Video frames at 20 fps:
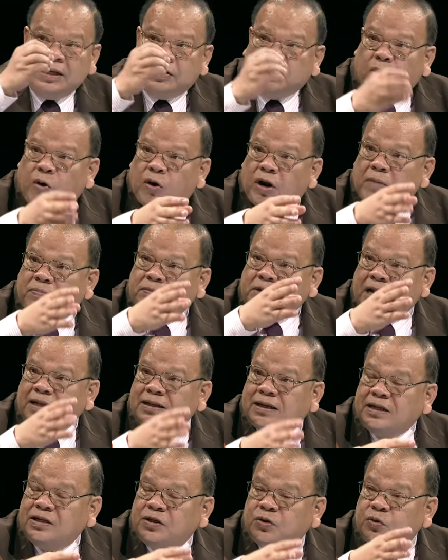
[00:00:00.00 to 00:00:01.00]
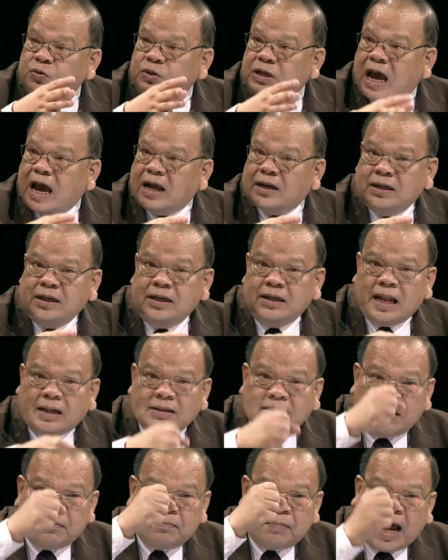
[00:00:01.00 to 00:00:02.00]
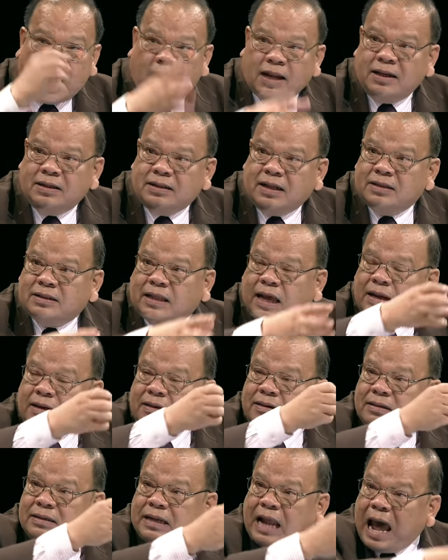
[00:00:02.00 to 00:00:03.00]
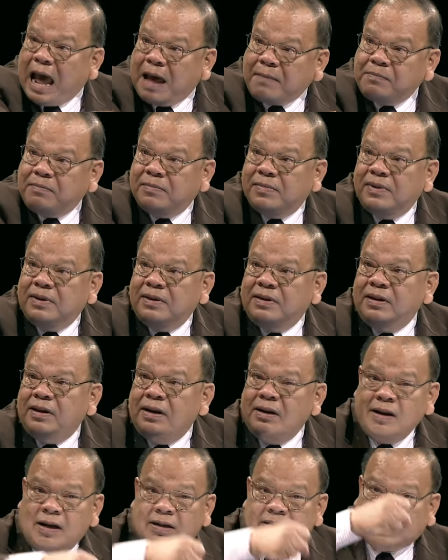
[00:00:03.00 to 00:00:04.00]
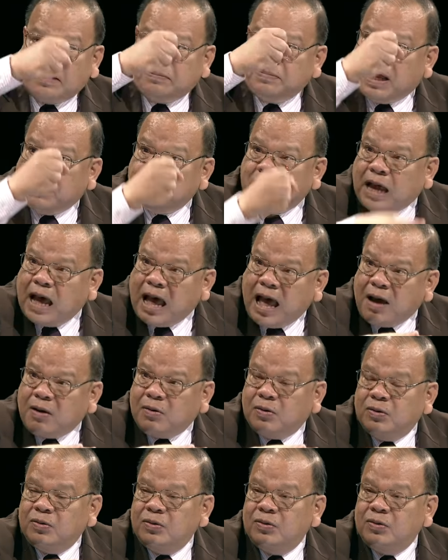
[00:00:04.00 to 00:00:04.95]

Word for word: ริตคอร์รัปชันกันอยู่อย่างนี้รัฐบาลในตั้งแต่เรื่องน้ำครับเรื่องจำนำข้าว